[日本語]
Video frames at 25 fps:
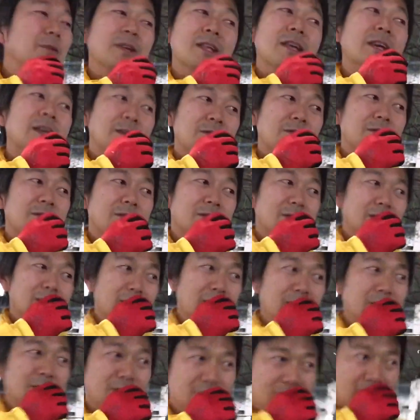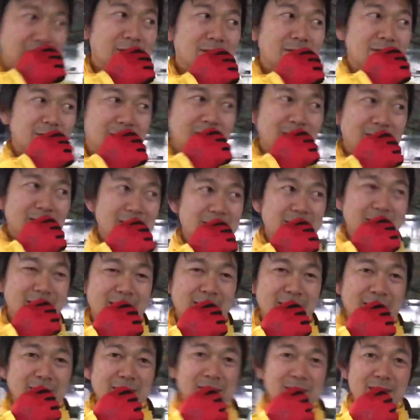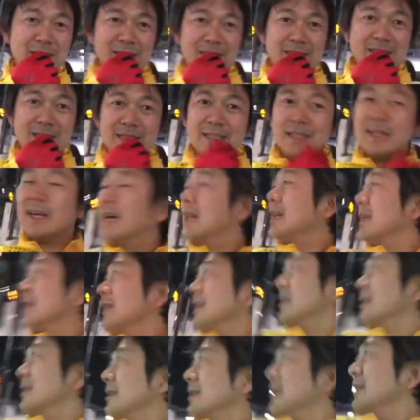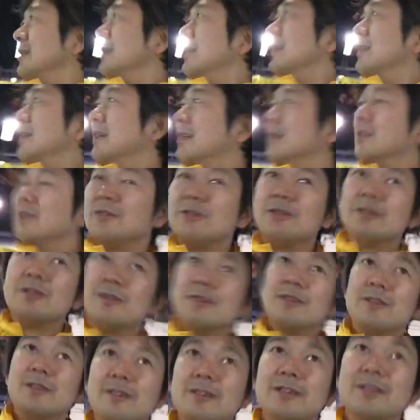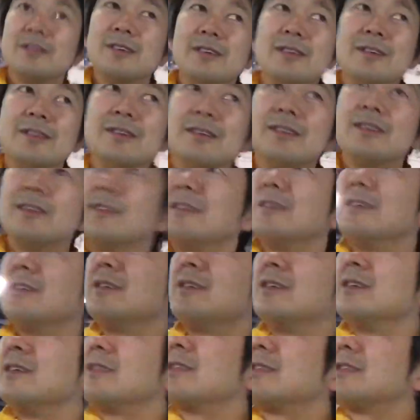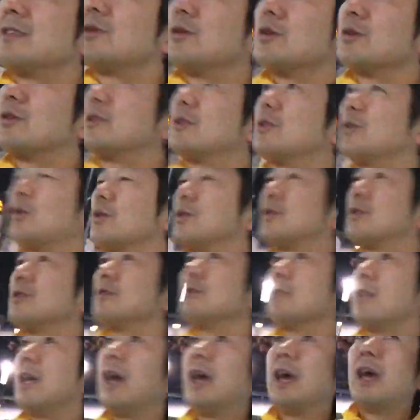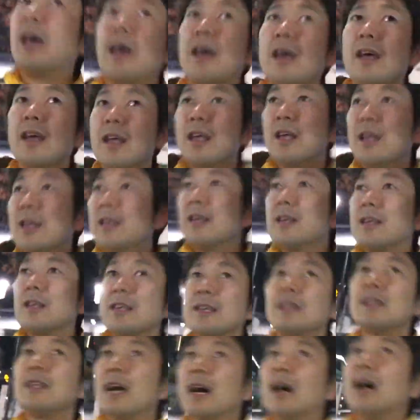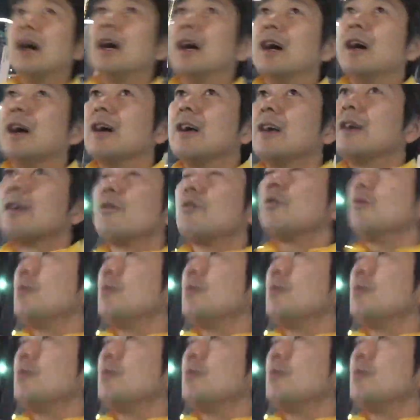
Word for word: はないよ本当、うん、へえ頑張ってよあのと途中で来たこ